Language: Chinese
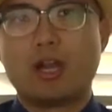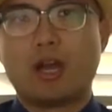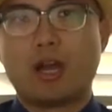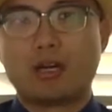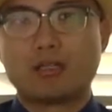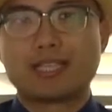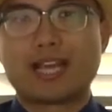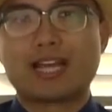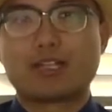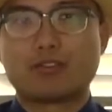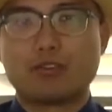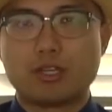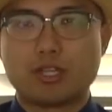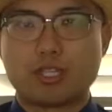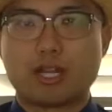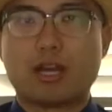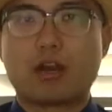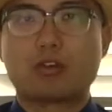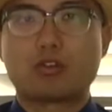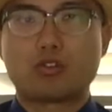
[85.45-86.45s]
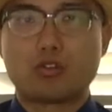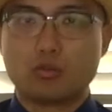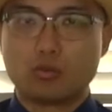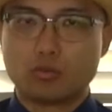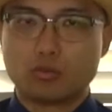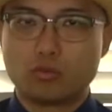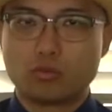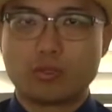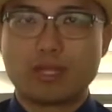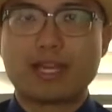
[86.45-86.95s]
恒大缺少
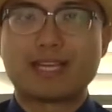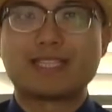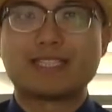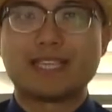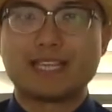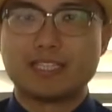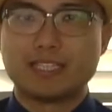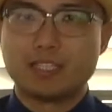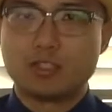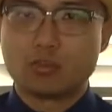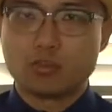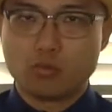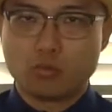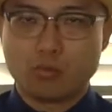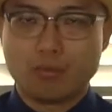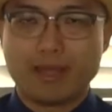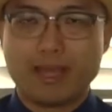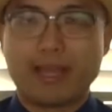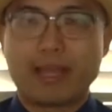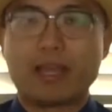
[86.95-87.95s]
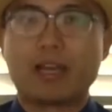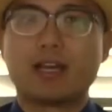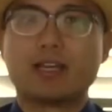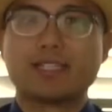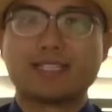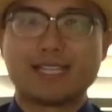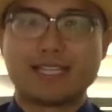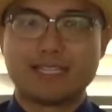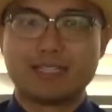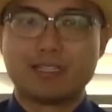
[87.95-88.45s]
充足的现金储备和
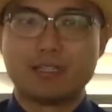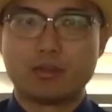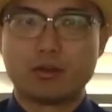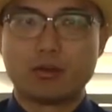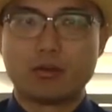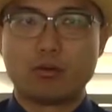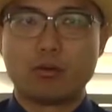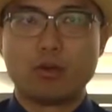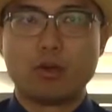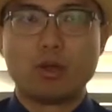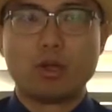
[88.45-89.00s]
现金流。